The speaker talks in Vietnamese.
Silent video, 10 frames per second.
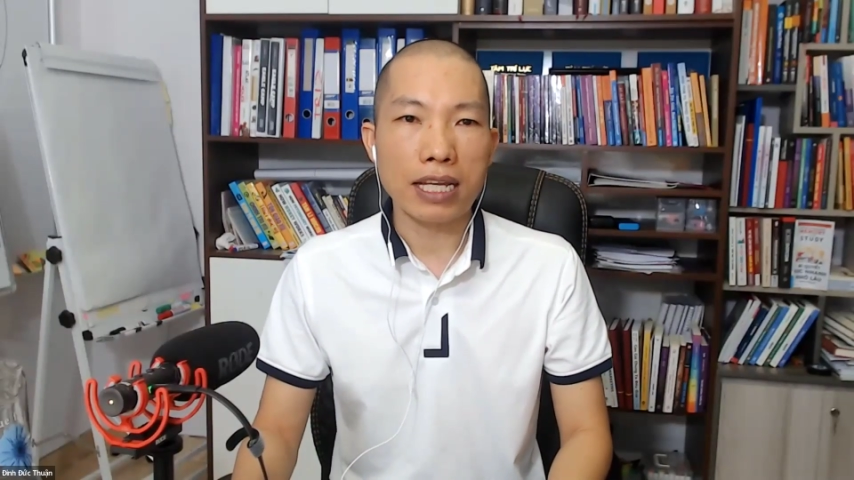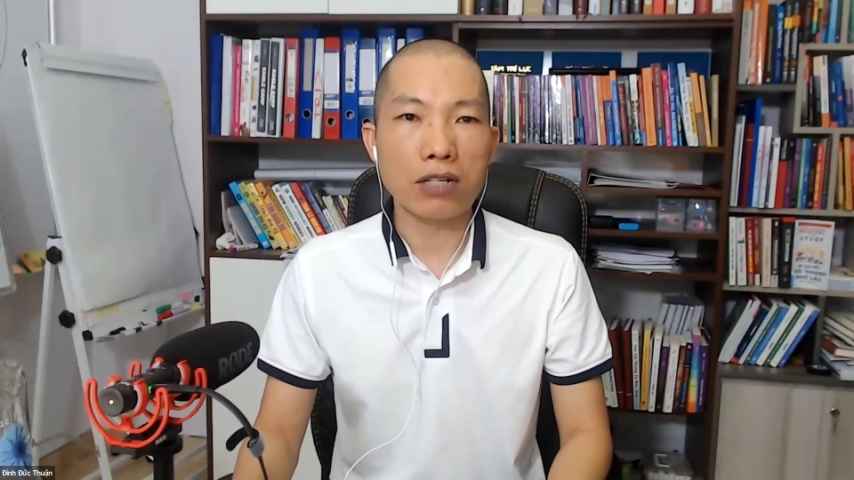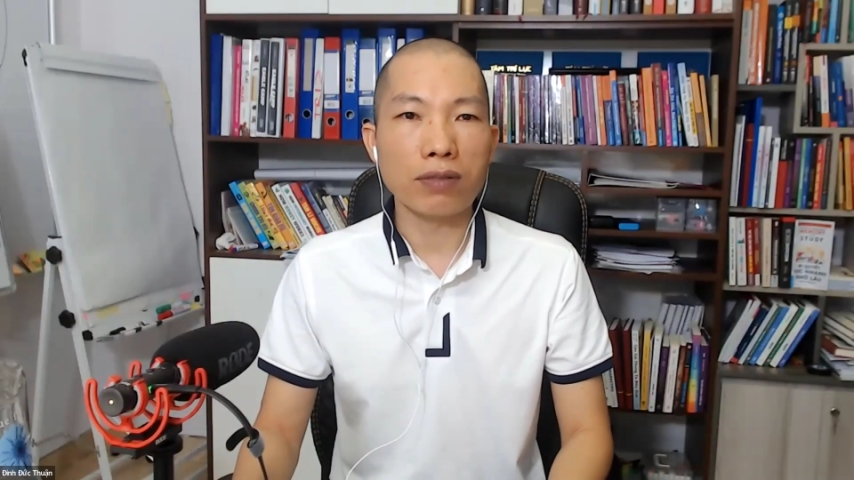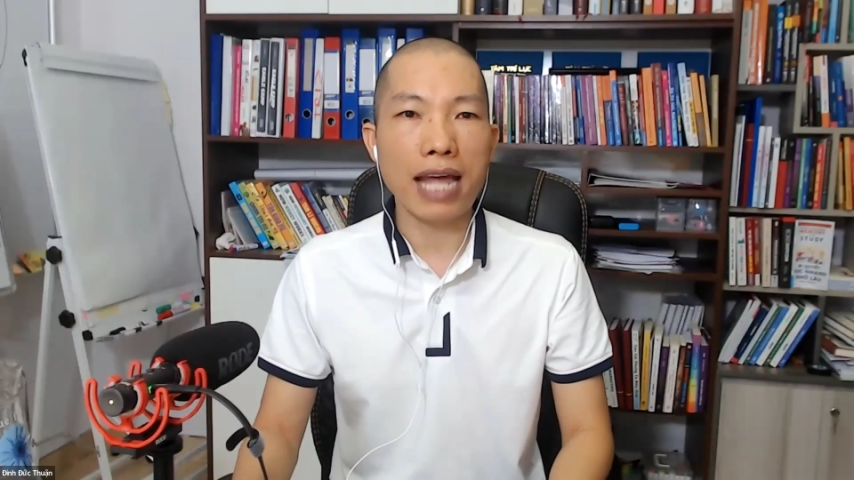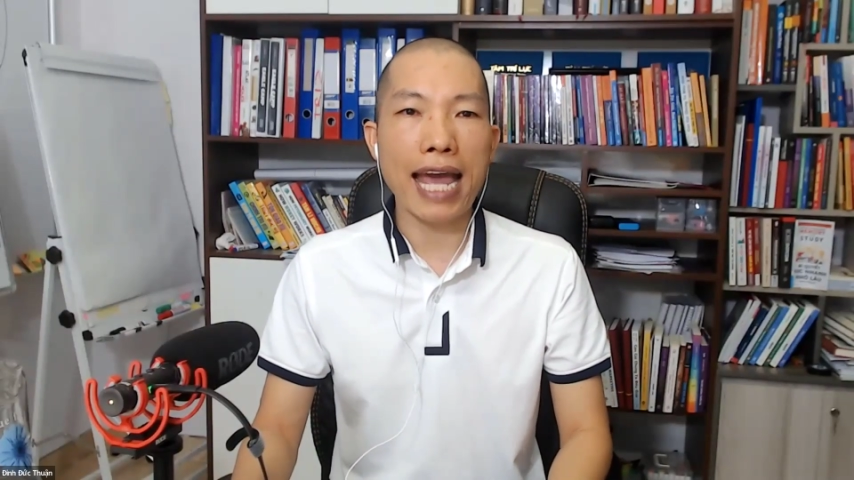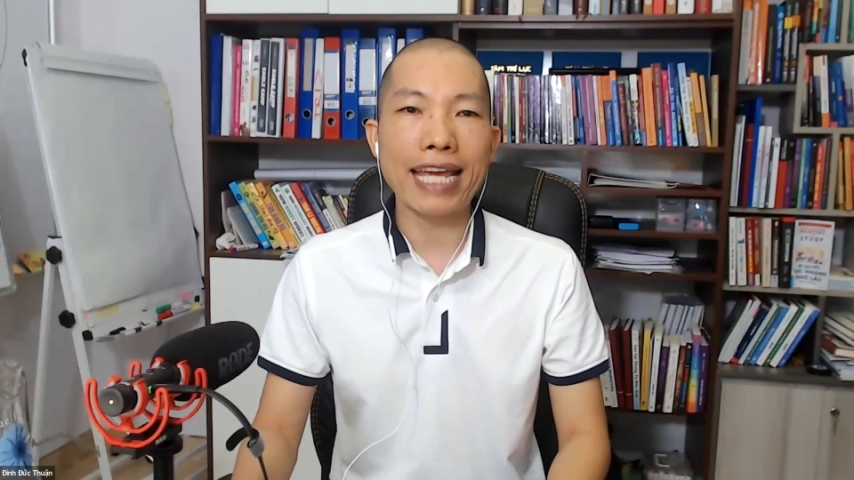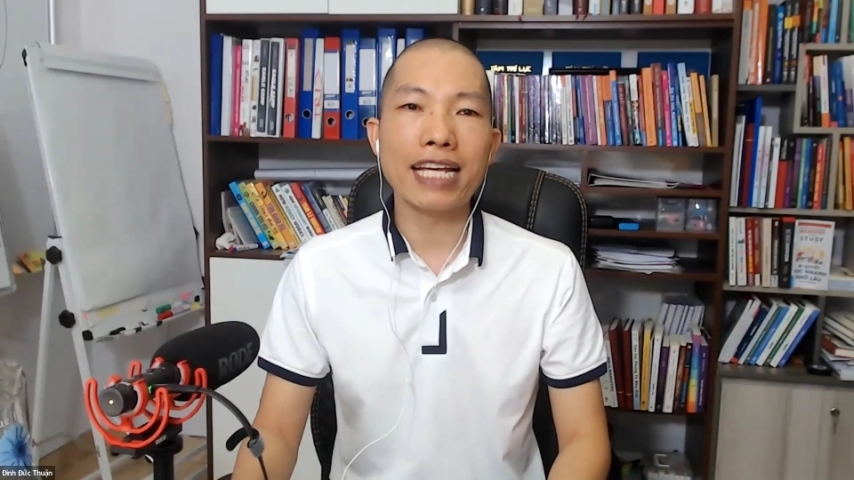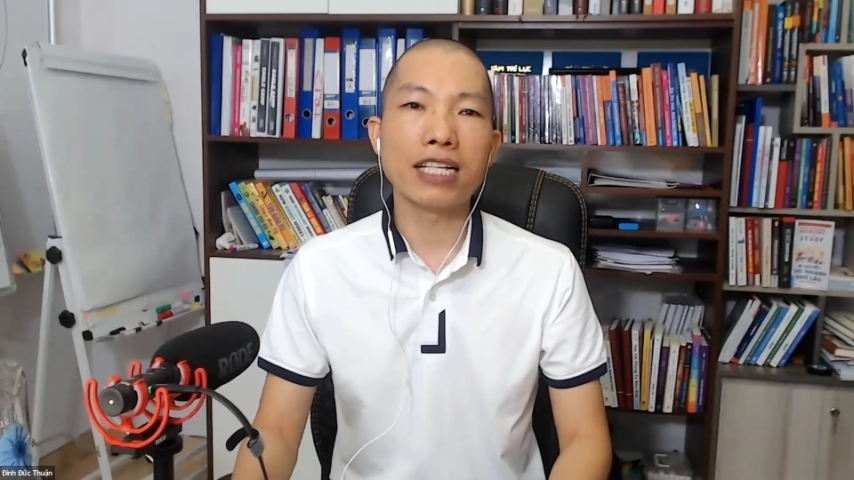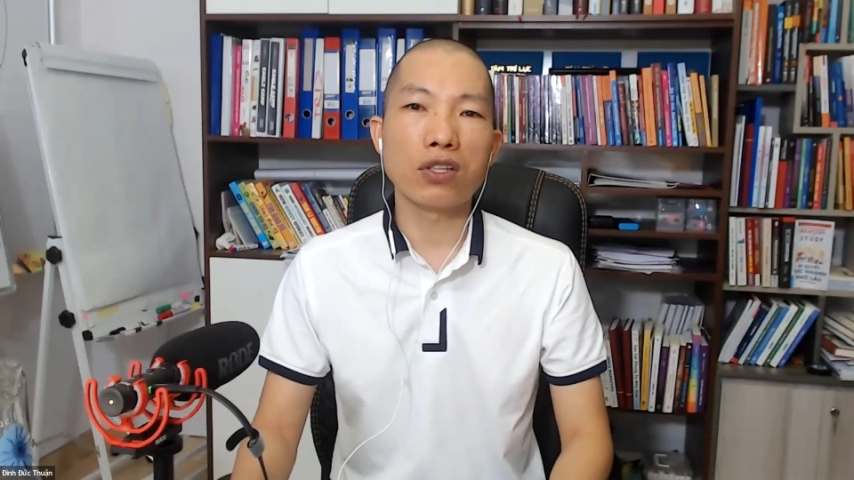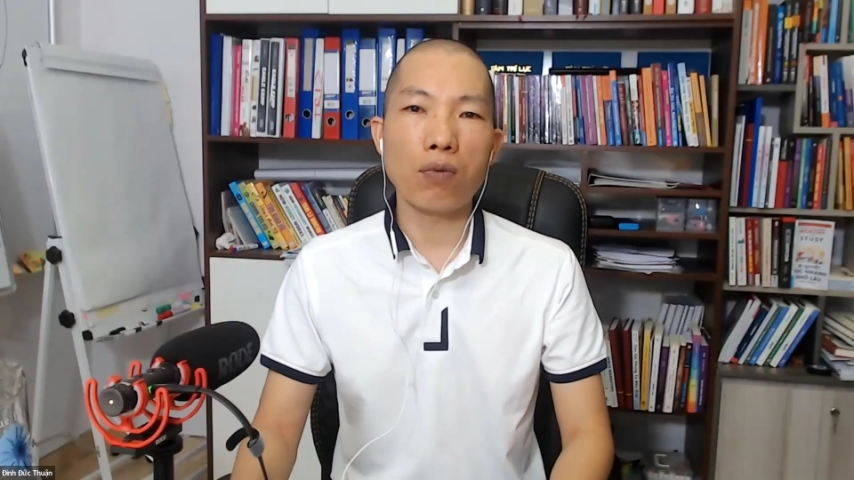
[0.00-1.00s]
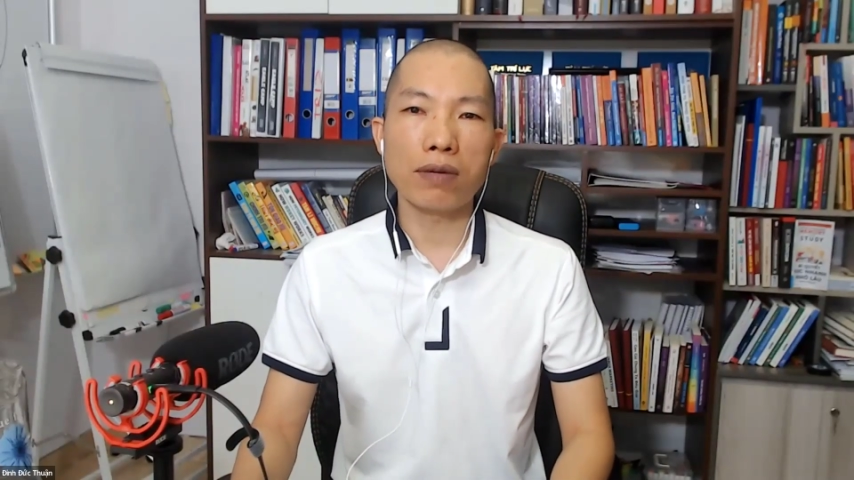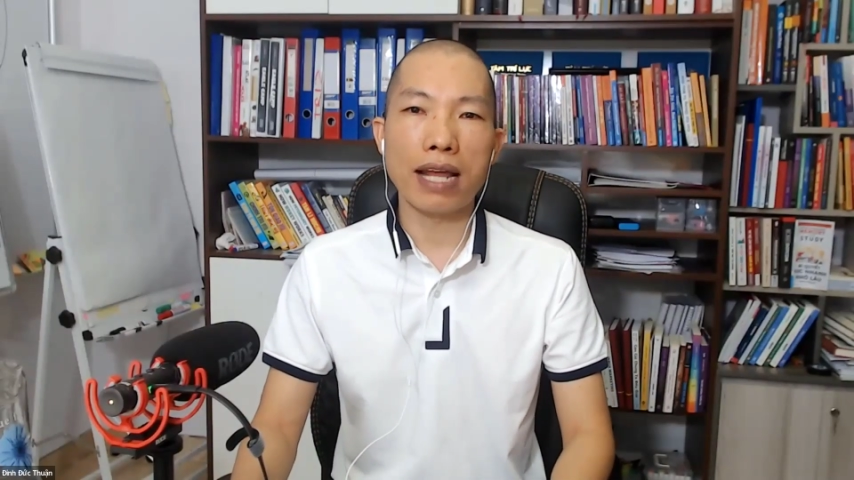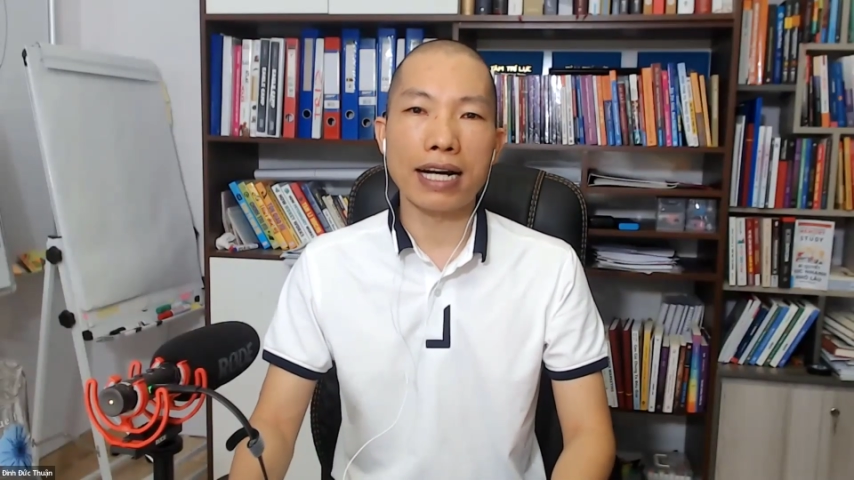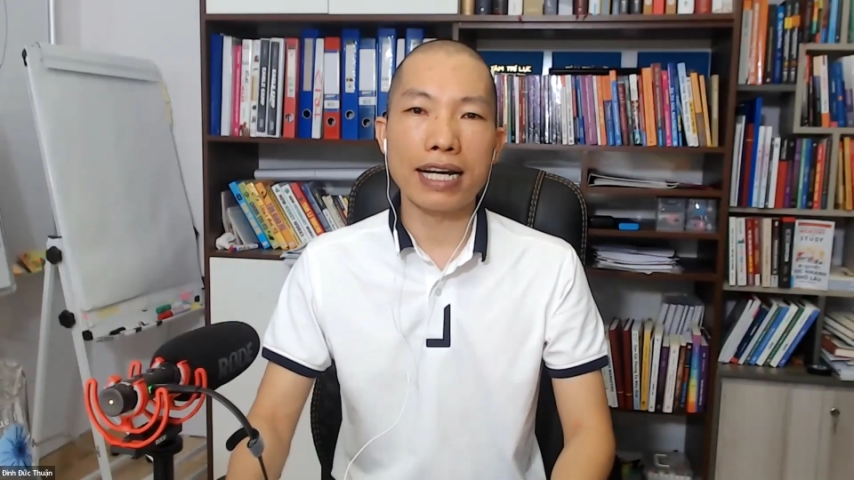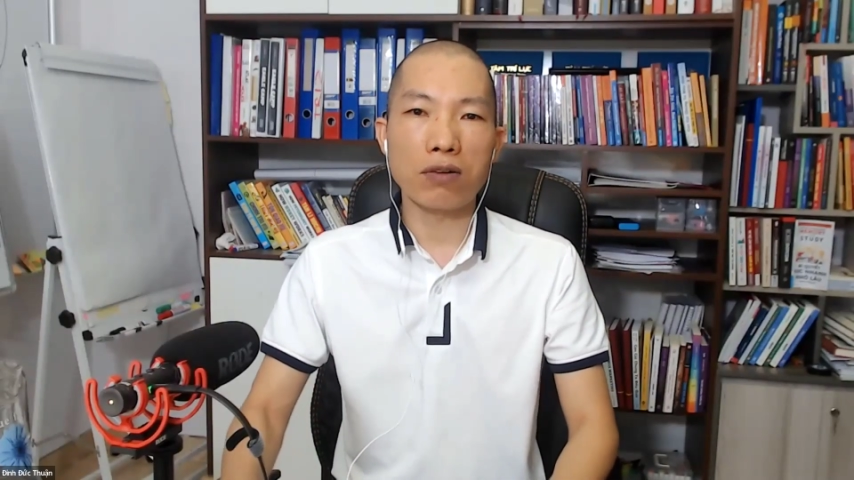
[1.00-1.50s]
thì chúng ta hãy hình dung
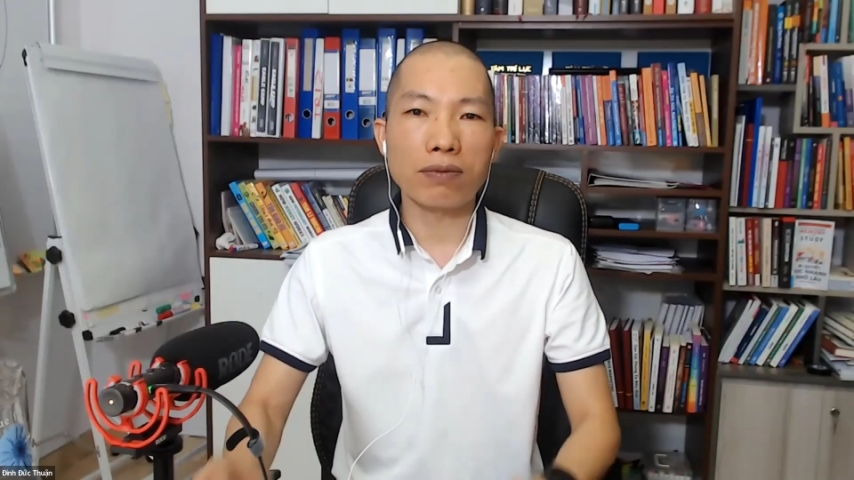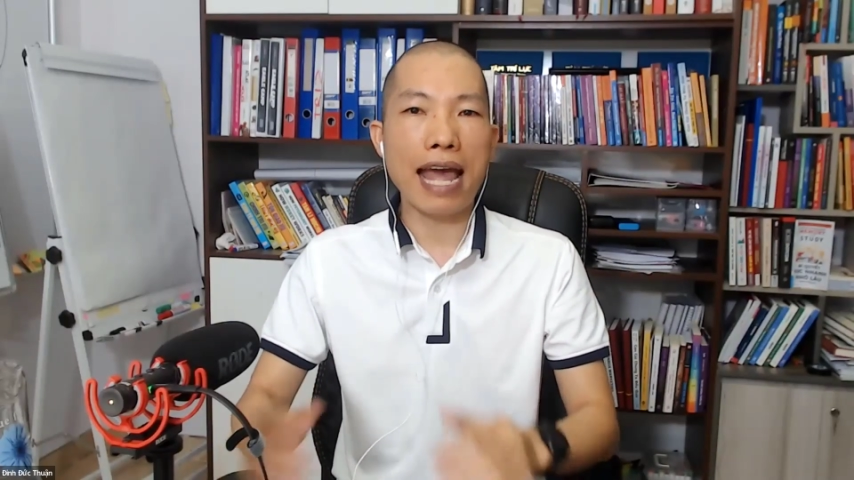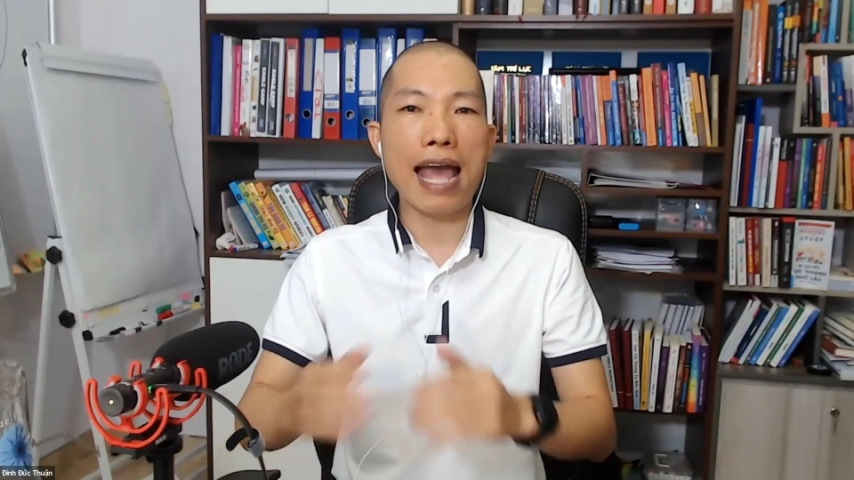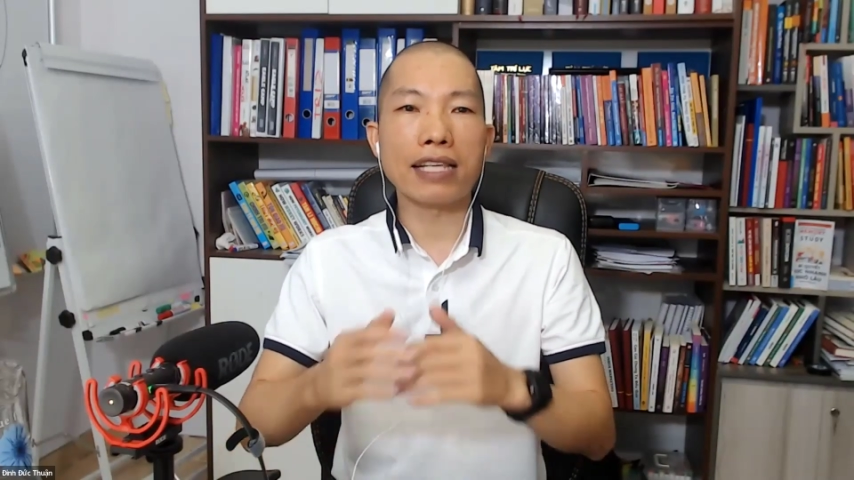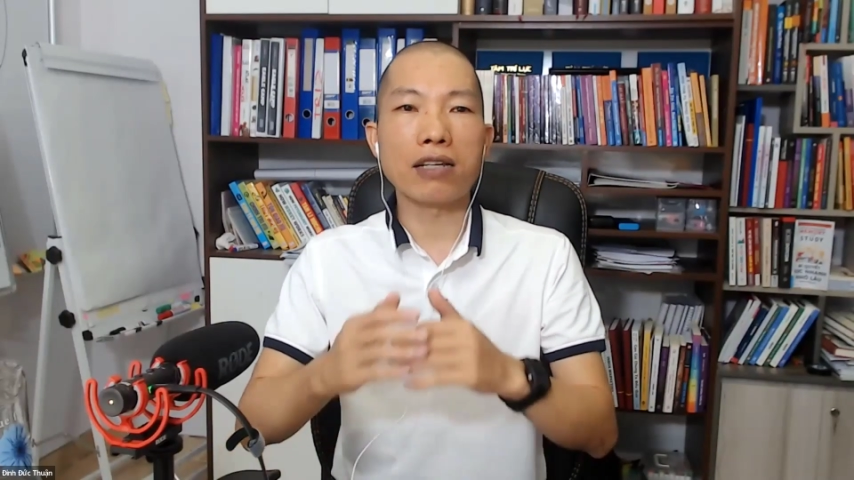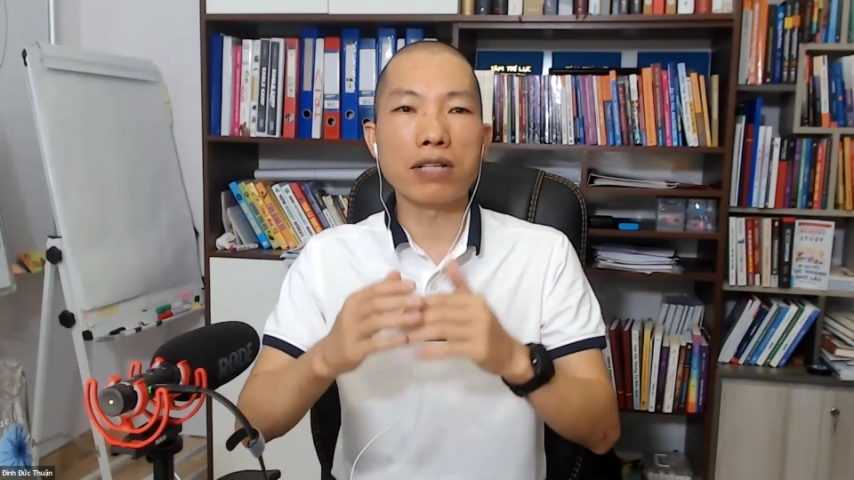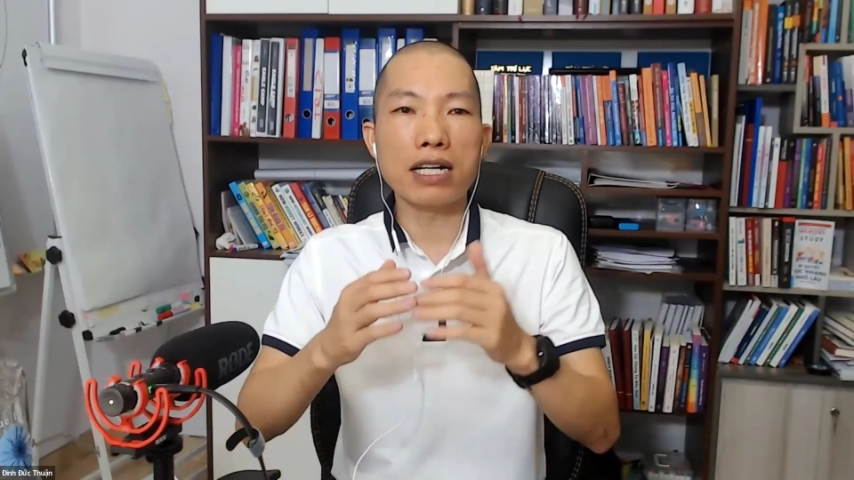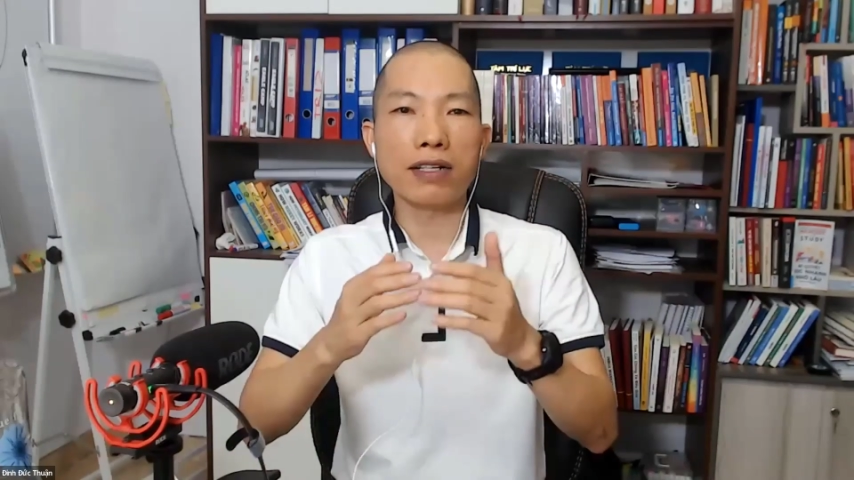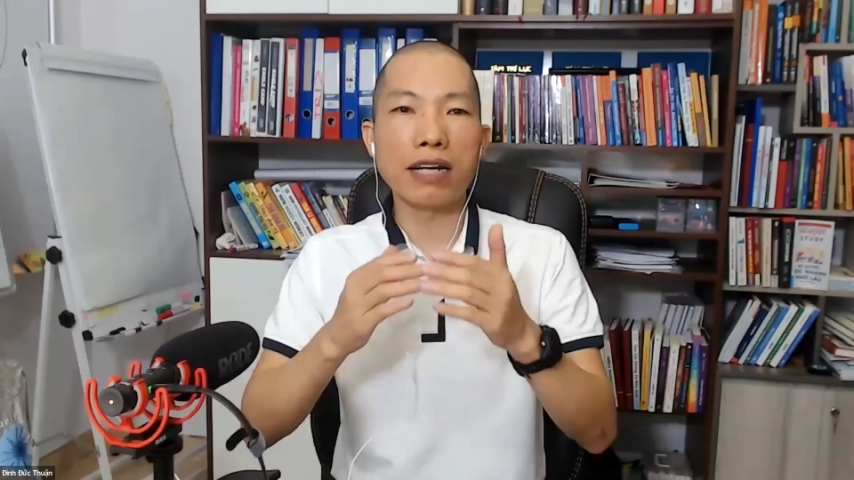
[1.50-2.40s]
là khi chúng ta giống như